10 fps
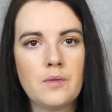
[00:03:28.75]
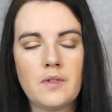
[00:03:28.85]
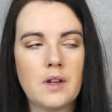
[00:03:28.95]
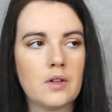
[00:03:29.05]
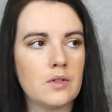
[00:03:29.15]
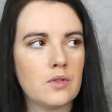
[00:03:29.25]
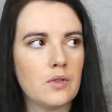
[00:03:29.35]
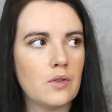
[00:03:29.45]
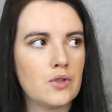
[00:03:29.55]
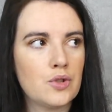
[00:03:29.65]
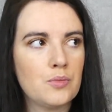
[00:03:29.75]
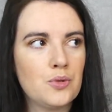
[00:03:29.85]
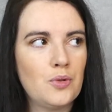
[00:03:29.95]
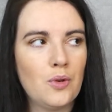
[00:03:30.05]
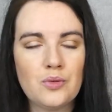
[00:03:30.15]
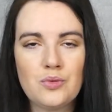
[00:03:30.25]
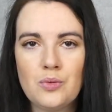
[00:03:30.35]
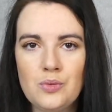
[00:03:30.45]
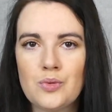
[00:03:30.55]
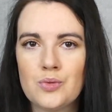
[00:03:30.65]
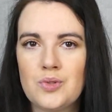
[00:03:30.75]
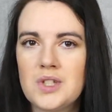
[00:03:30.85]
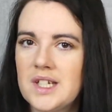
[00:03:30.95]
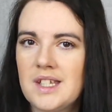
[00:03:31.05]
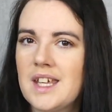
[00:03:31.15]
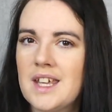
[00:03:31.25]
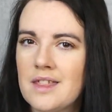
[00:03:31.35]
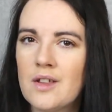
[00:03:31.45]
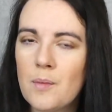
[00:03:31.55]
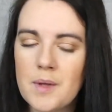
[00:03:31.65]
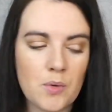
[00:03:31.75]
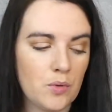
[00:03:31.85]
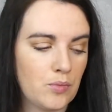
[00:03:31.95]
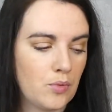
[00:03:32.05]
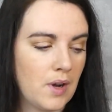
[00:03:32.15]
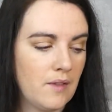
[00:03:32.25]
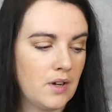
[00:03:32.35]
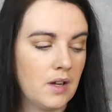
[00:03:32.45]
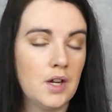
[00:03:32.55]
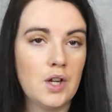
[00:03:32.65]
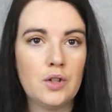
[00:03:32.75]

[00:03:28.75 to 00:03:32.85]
enfin je me suis rendu compte qu'on utilisait énormément de poivre